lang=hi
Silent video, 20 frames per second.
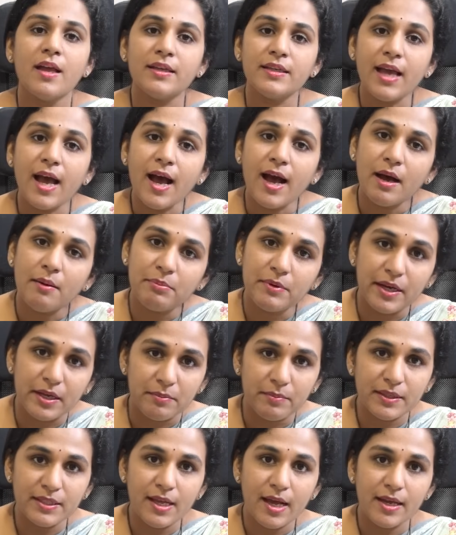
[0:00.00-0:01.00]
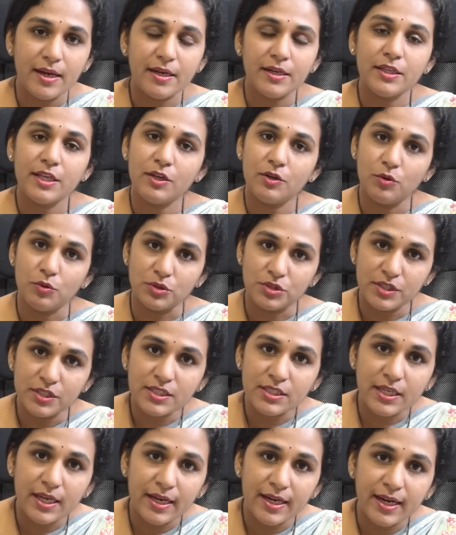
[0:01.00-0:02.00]
क्या आप गर्भधारण की
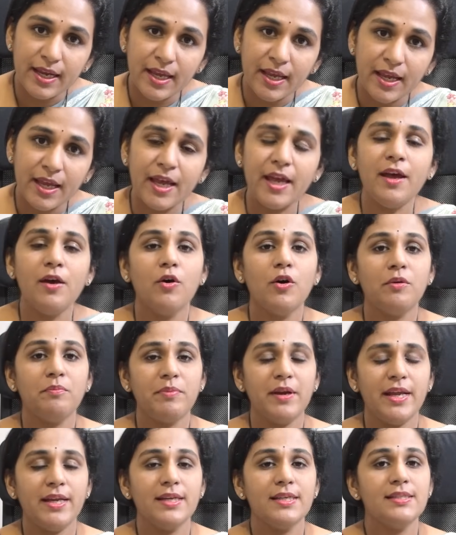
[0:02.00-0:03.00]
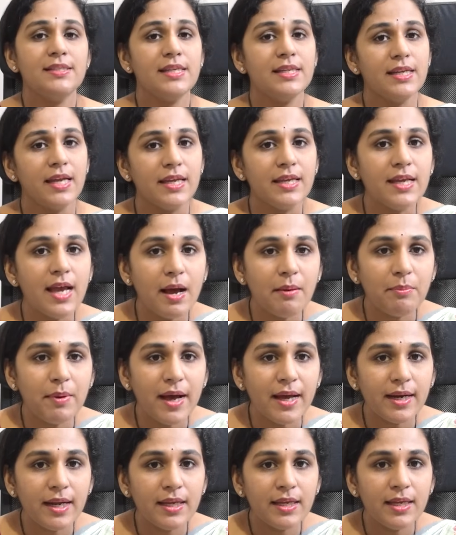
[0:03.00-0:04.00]
कोशिश कर रहे हैं और प्रेगनेंसी नहीं आ
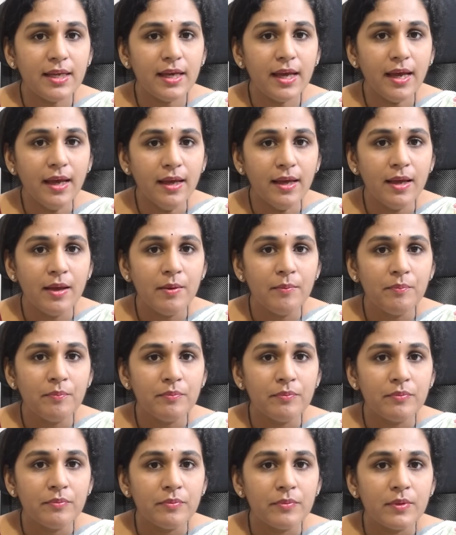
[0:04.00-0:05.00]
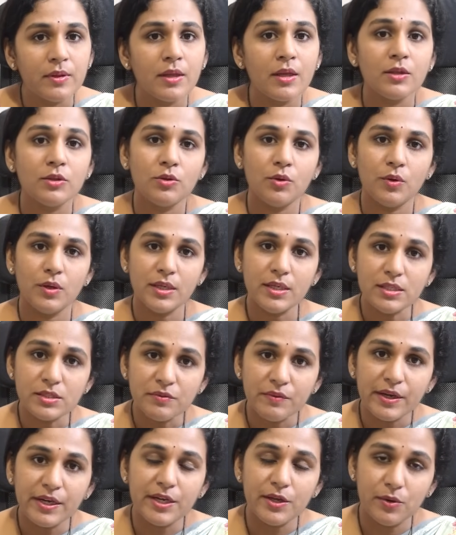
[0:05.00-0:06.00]
पा रही है तो
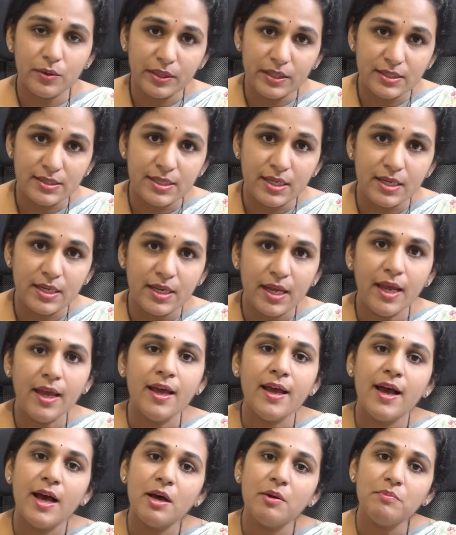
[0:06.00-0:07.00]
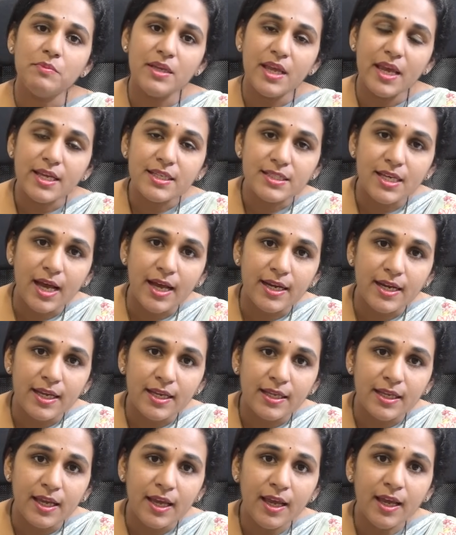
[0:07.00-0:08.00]
इस वीडियो के जरिए हम ये
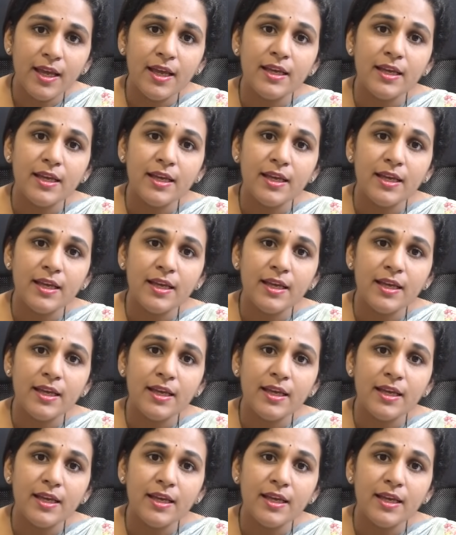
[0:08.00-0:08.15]
जानेंगे